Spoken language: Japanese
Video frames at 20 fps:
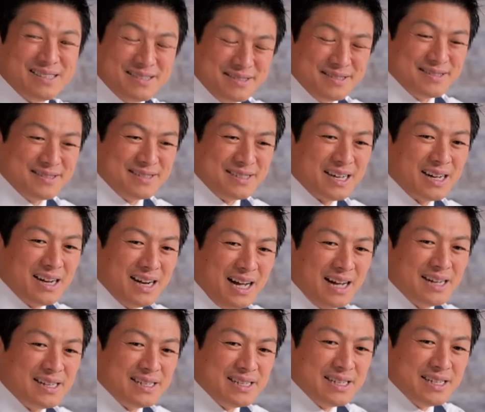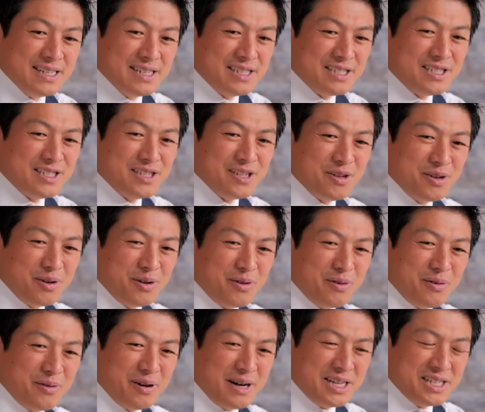うん、だから、一
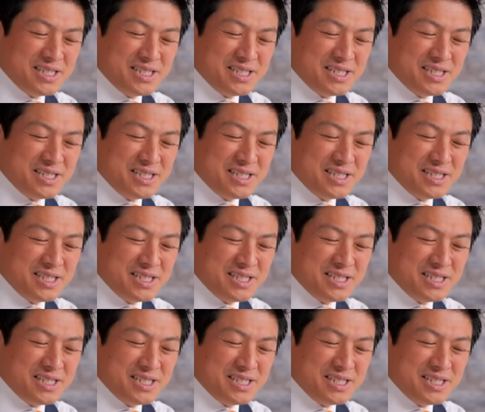応、